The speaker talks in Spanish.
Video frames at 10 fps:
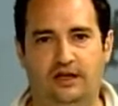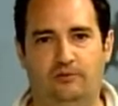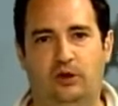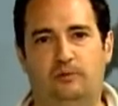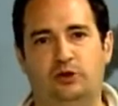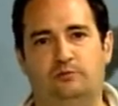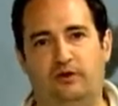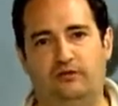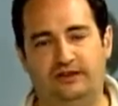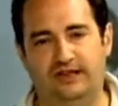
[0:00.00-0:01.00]
bueno, pues
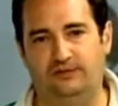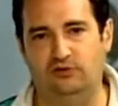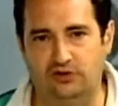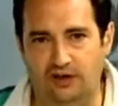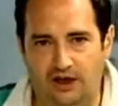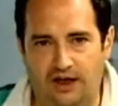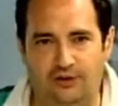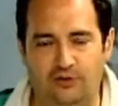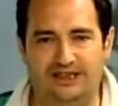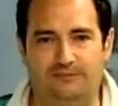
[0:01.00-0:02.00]
por fin tenemos en
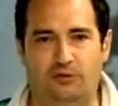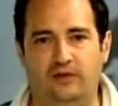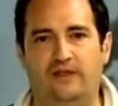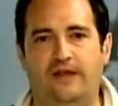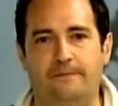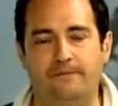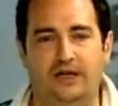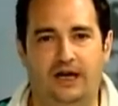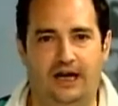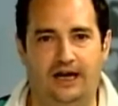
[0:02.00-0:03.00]
nuestra provincia
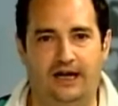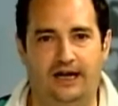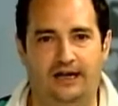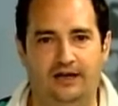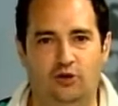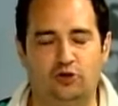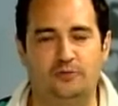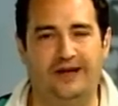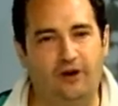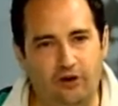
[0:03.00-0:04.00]
a los
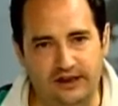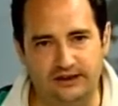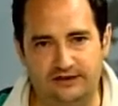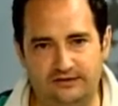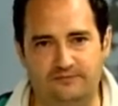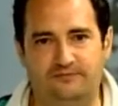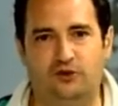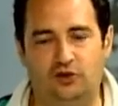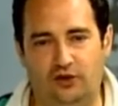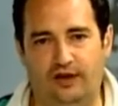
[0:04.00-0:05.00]
mejores
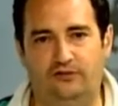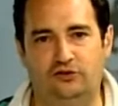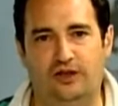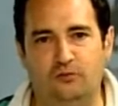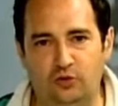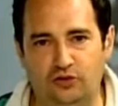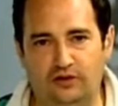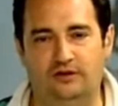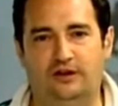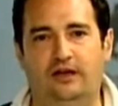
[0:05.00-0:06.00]
fotógrafos del
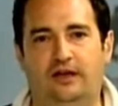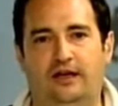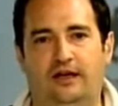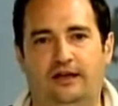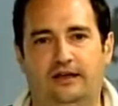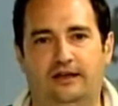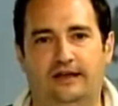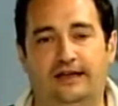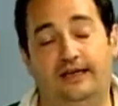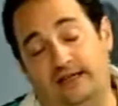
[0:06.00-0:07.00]
mundo
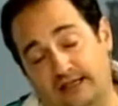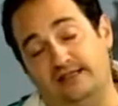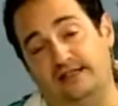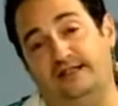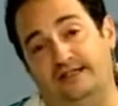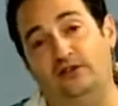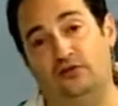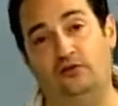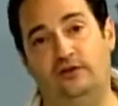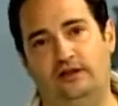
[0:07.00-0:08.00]
eh, en, este
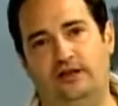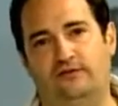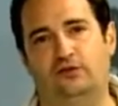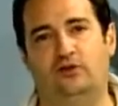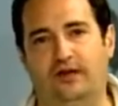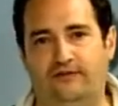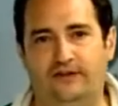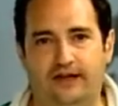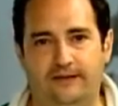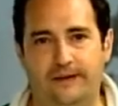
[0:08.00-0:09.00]
sentido, ¿no? en la
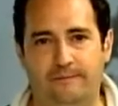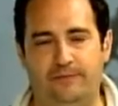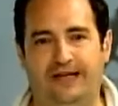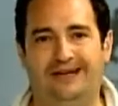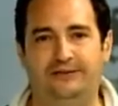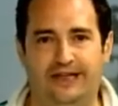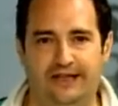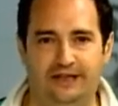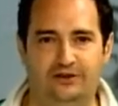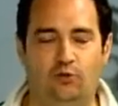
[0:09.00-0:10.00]
fotografía de
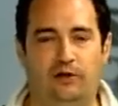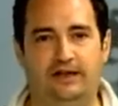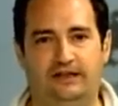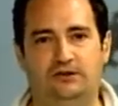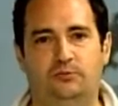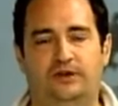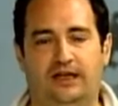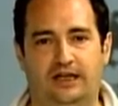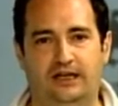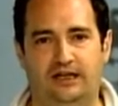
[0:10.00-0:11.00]
cavidades, cuevas
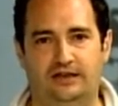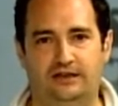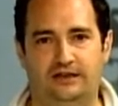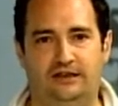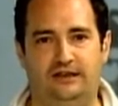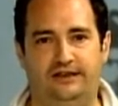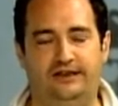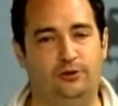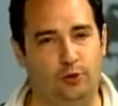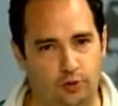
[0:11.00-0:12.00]
subterráneas
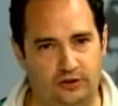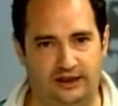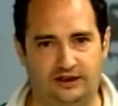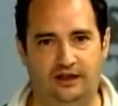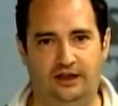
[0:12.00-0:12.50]
y, grutas.